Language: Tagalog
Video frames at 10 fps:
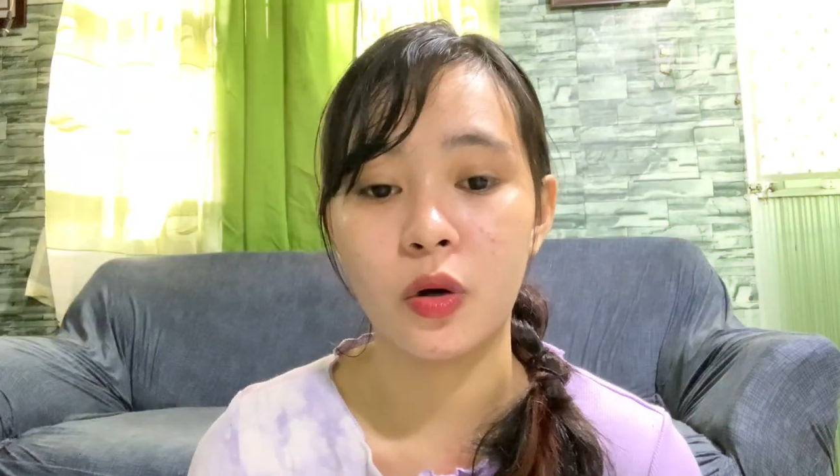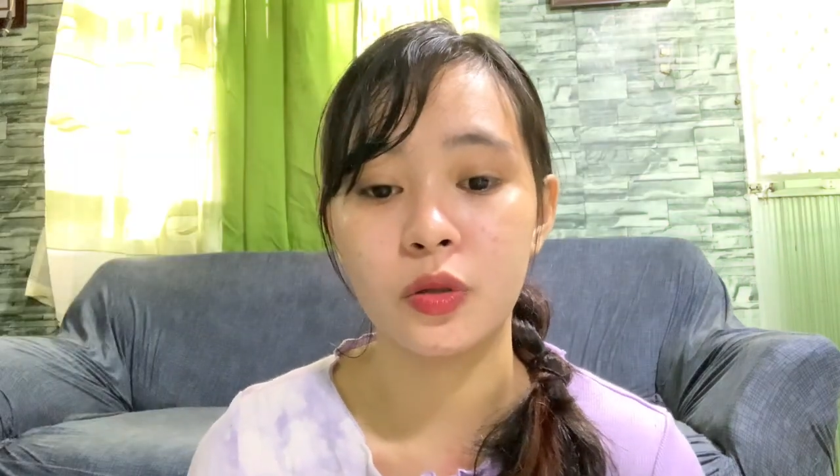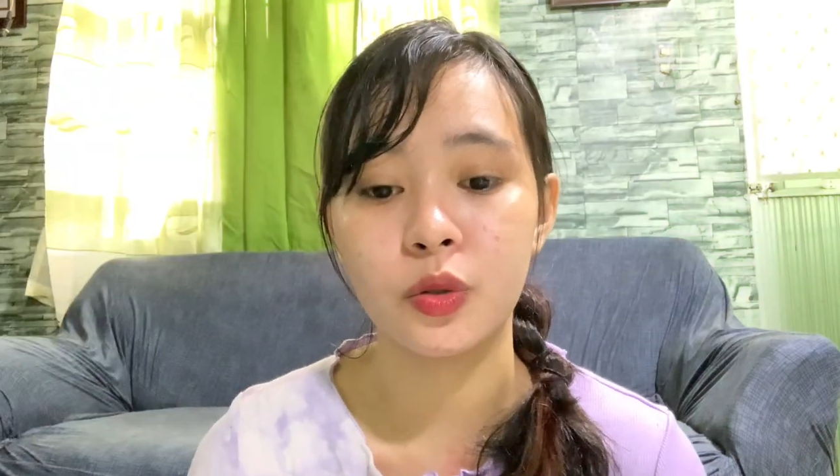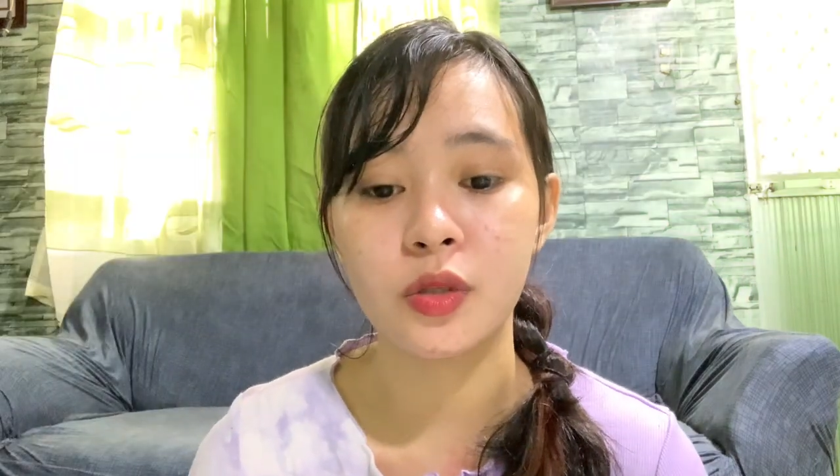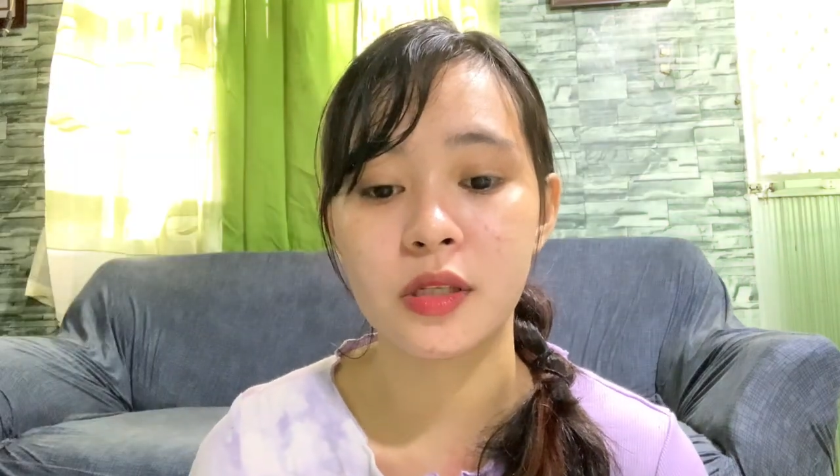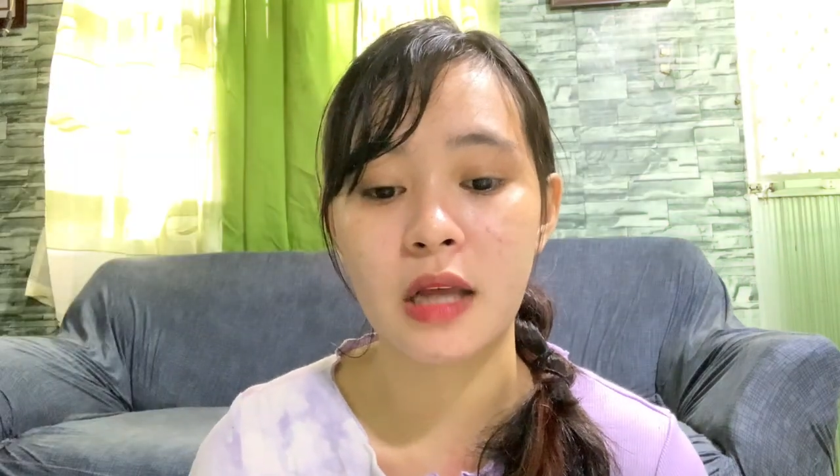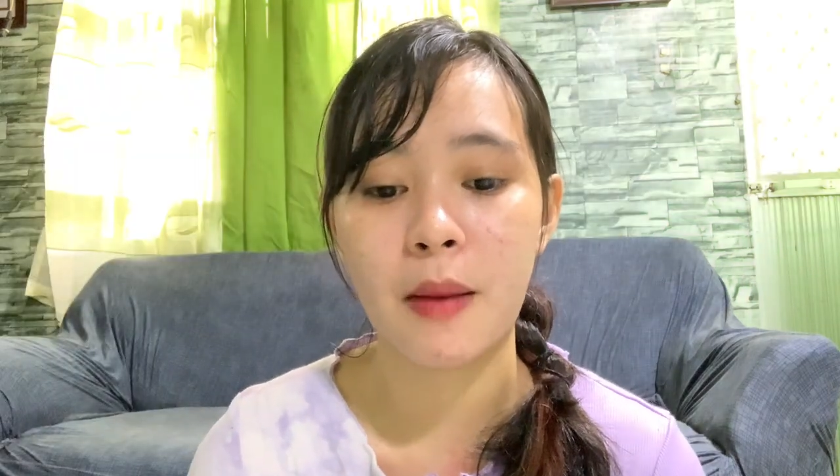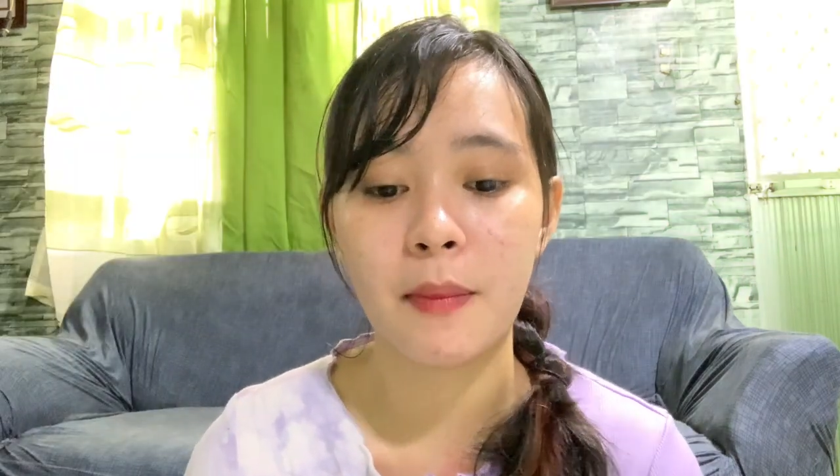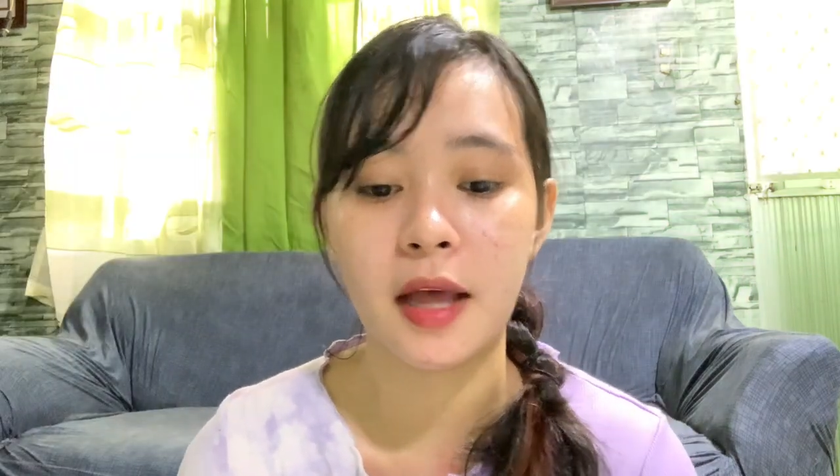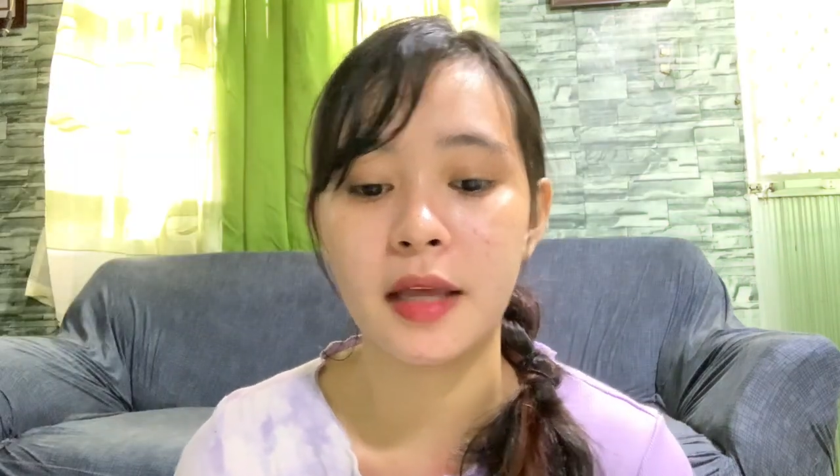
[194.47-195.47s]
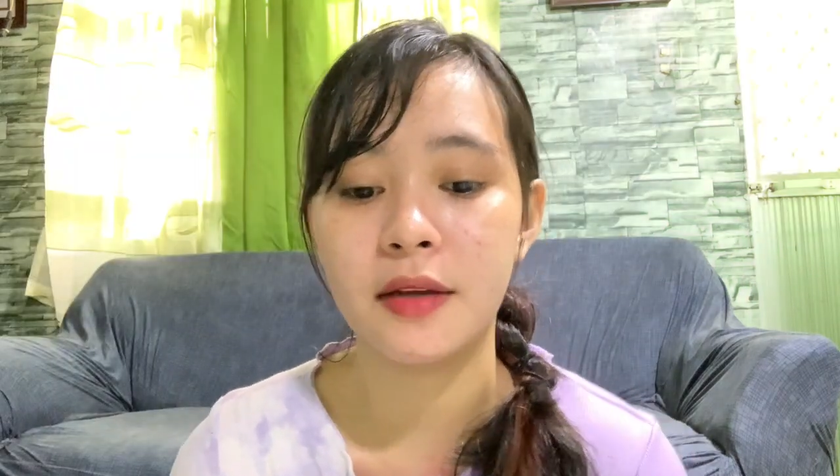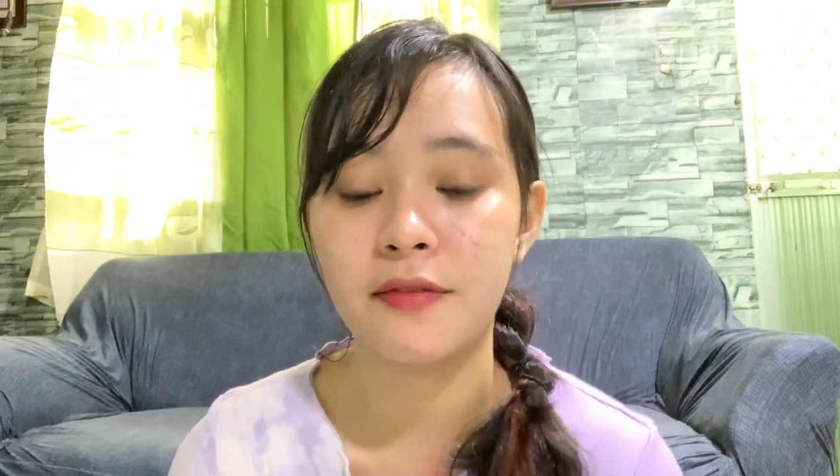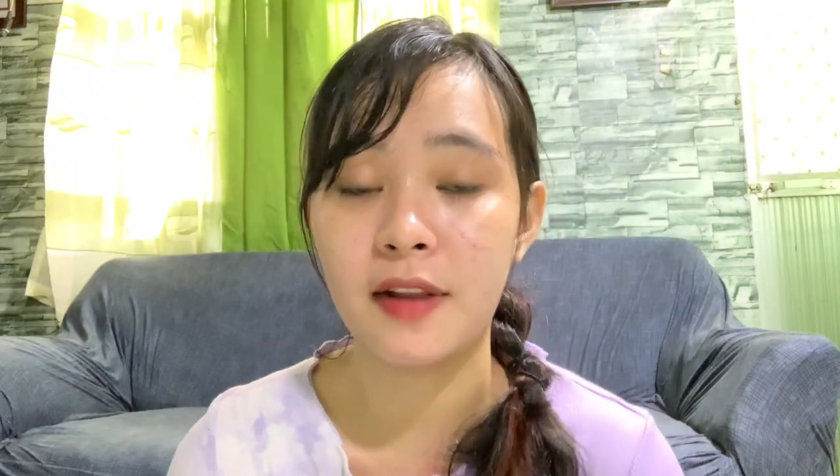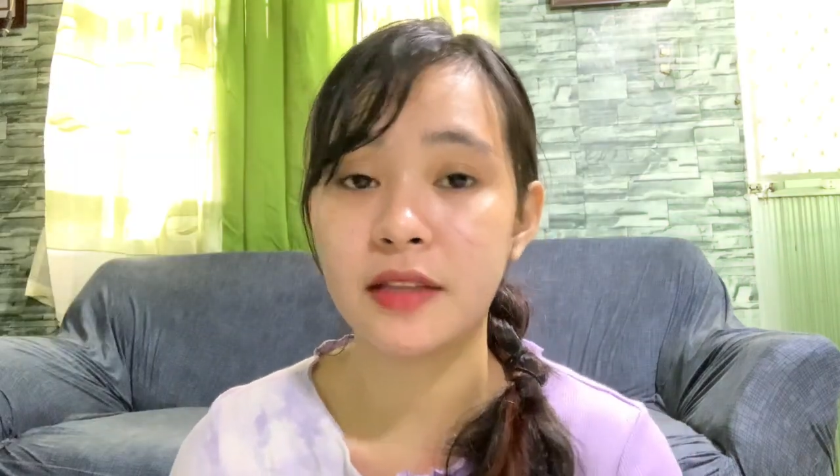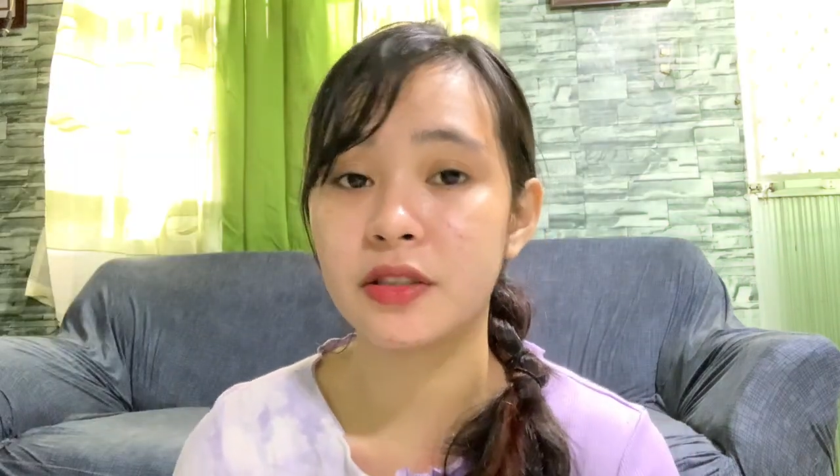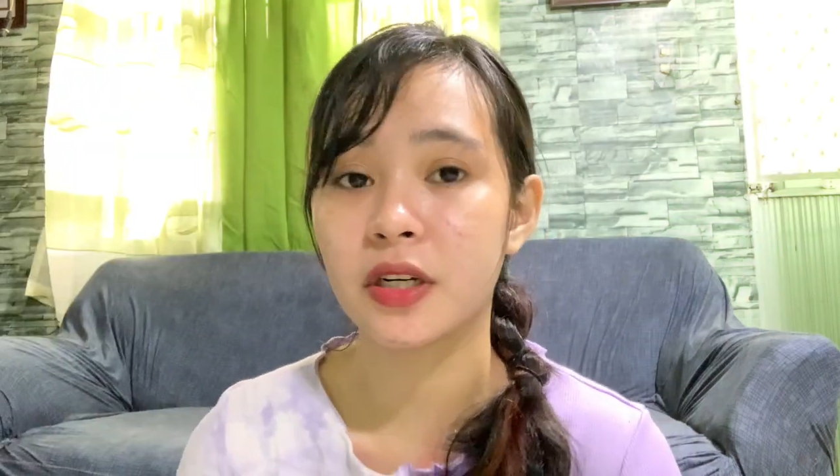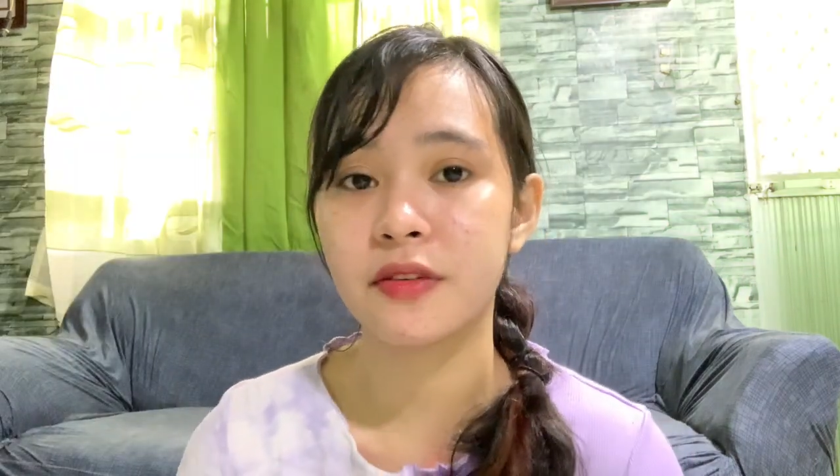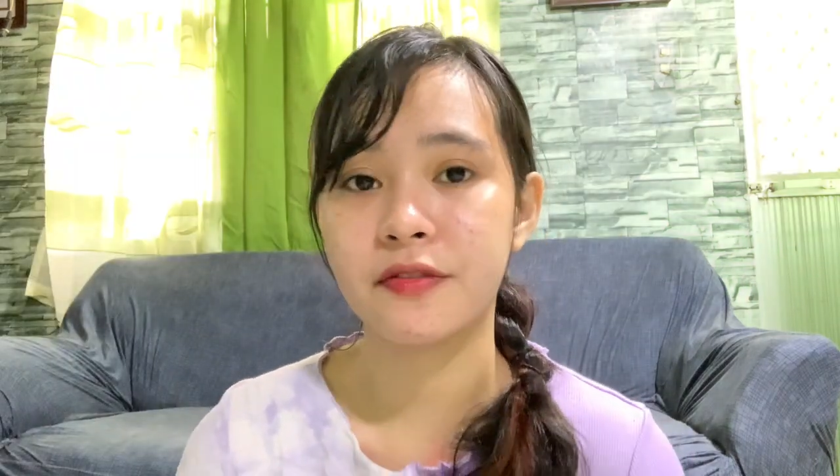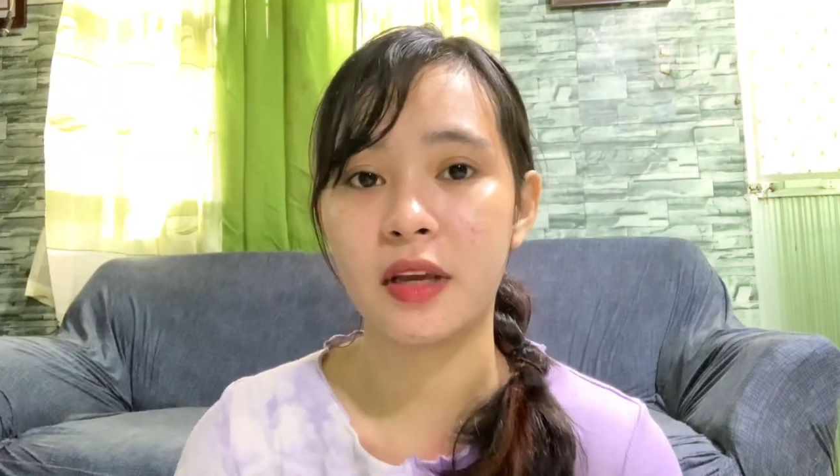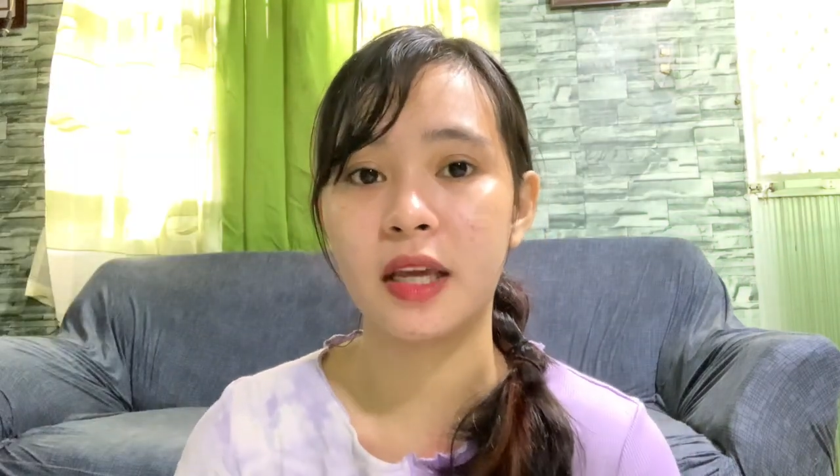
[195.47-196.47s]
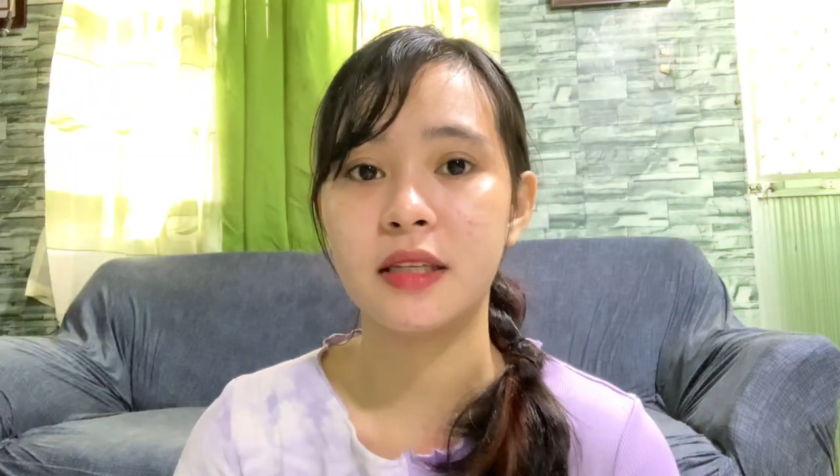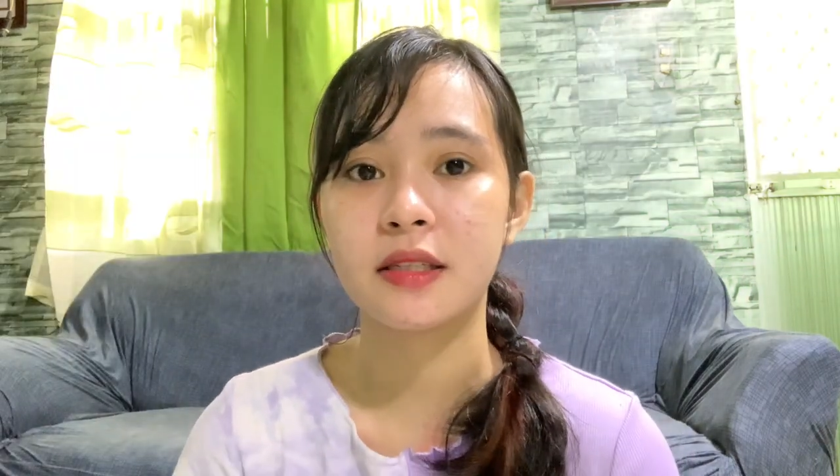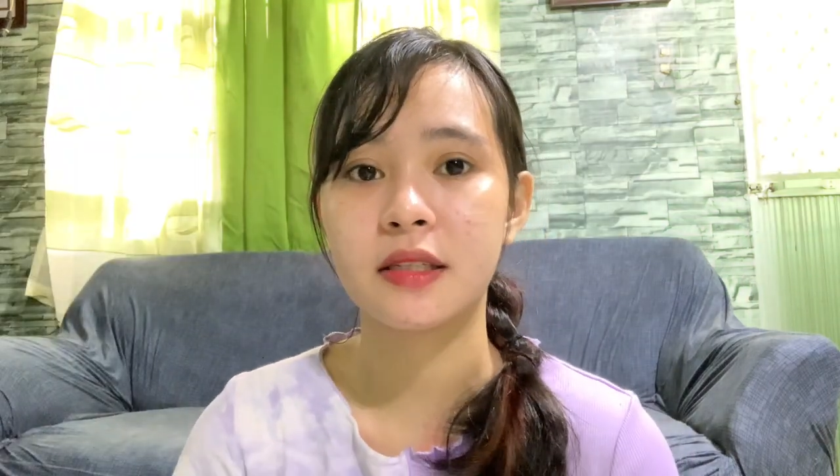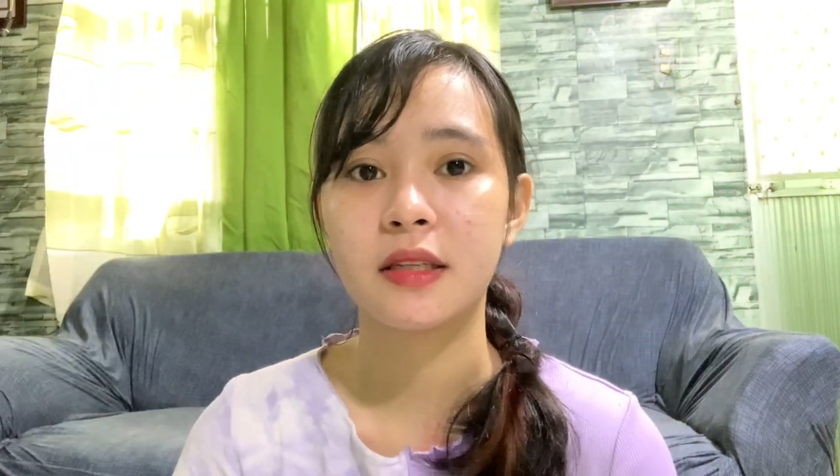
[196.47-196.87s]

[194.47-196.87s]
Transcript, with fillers: dun sa may flat surface,